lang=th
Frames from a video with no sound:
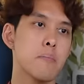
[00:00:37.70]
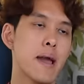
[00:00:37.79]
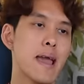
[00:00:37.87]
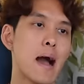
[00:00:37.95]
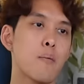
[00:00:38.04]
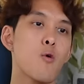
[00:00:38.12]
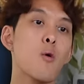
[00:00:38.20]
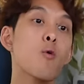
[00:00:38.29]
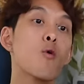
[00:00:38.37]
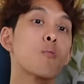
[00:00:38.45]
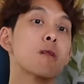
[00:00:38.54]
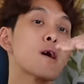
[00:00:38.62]
พยายามควบ
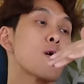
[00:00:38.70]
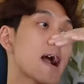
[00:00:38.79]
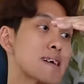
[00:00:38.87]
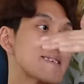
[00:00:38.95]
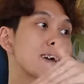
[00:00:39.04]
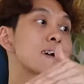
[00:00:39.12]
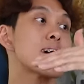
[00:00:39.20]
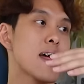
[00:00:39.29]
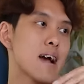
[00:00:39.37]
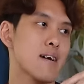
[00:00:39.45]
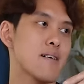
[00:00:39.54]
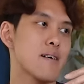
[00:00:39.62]
คุมเรื่องของการใช้เงิน
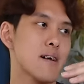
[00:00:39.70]
อ่ะ